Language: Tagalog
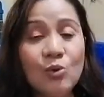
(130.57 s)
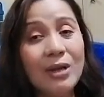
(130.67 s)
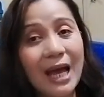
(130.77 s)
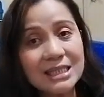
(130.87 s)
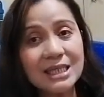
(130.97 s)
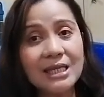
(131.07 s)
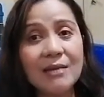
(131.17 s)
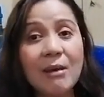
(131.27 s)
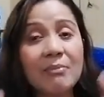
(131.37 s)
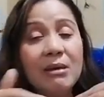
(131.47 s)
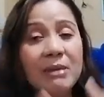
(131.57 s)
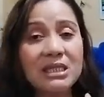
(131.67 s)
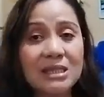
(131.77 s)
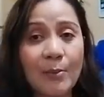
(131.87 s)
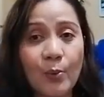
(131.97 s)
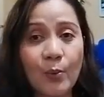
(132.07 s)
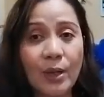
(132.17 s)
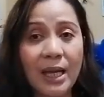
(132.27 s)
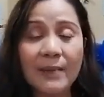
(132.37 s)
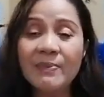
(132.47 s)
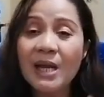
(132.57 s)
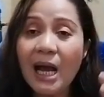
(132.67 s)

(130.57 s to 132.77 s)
Yung lasa niyan, magminix na po yan.